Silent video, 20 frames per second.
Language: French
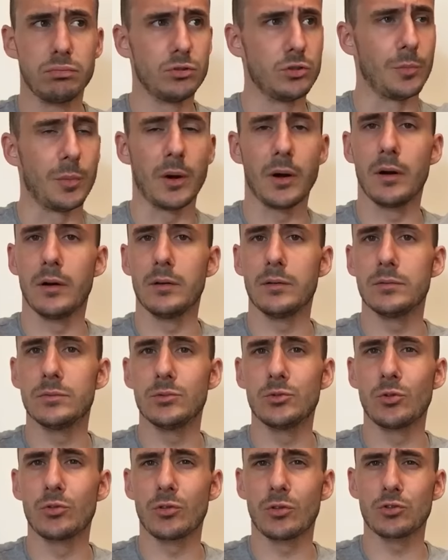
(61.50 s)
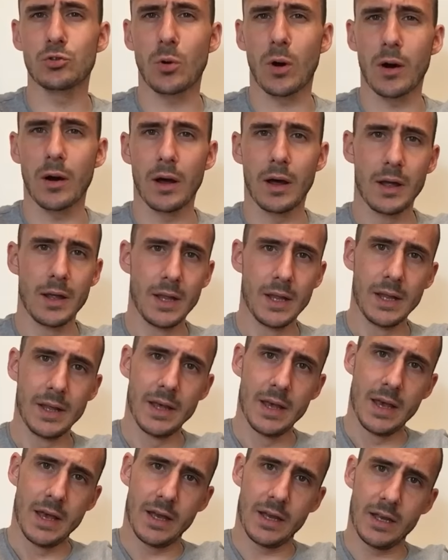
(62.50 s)
je sais pas, deux ans, je crois.
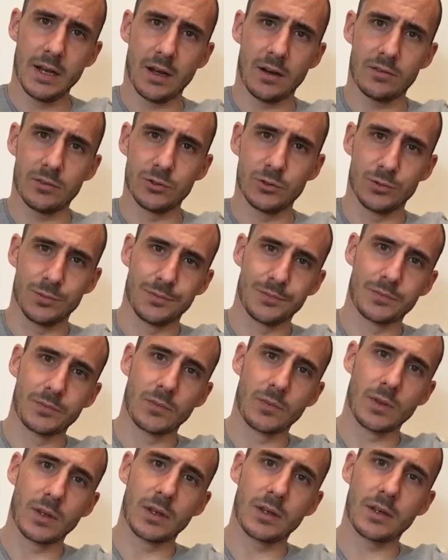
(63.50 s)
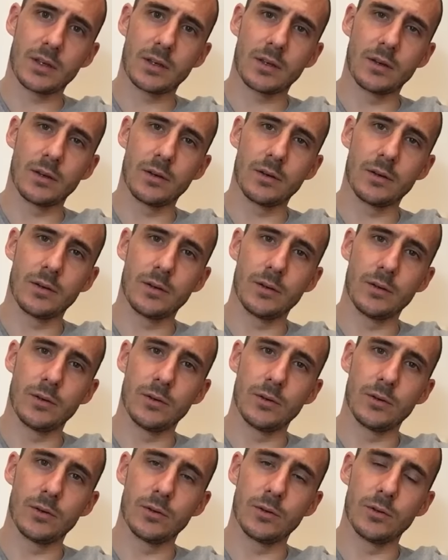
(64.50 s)
Et il l'a revendu.
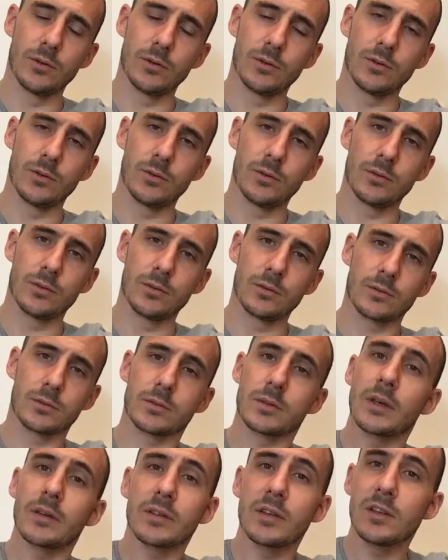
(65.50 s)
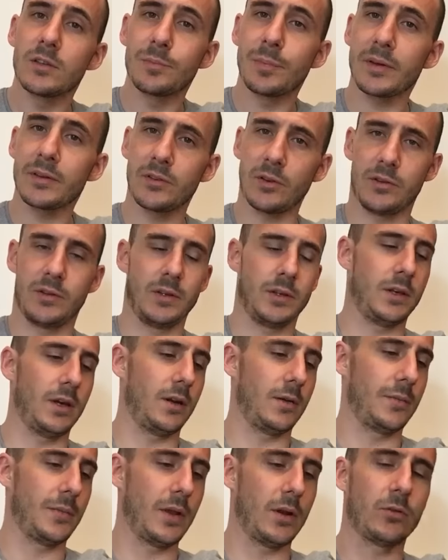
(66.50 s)
Euh, qu'est-ce qui se passe dans ces
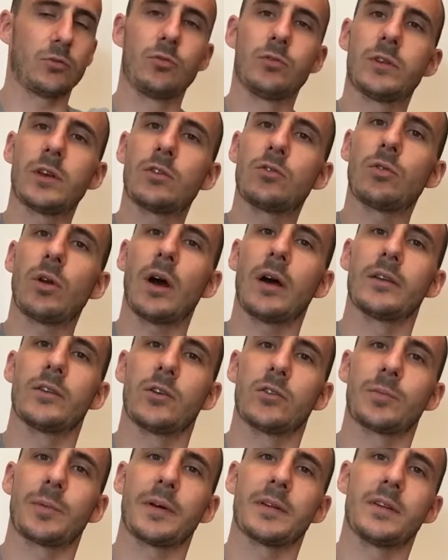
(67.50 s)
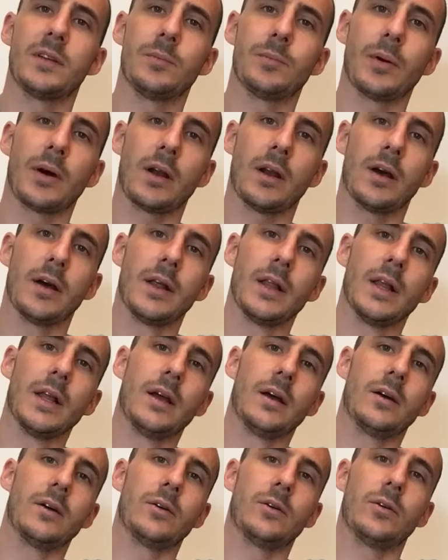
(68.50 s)
cas-là Alors, tu sais que sur la résidence principale,
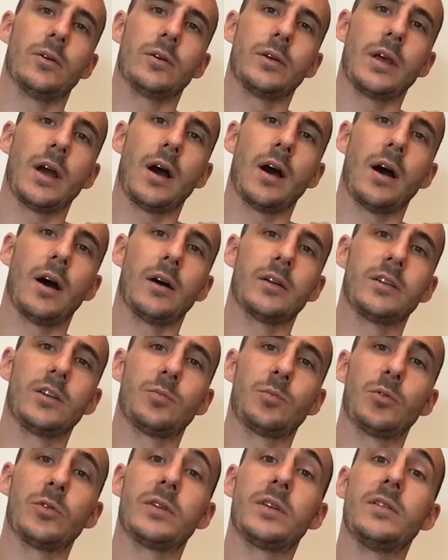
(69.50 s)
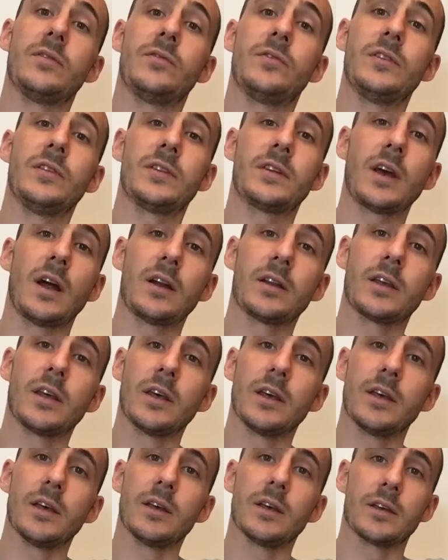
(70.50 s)
euh, il y a un dispositif fiscal qui
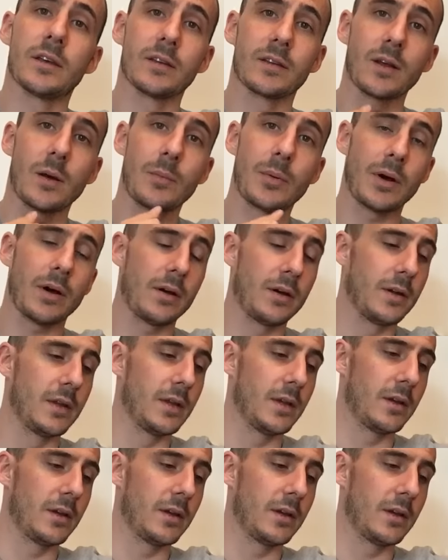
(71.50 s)
est, sympa.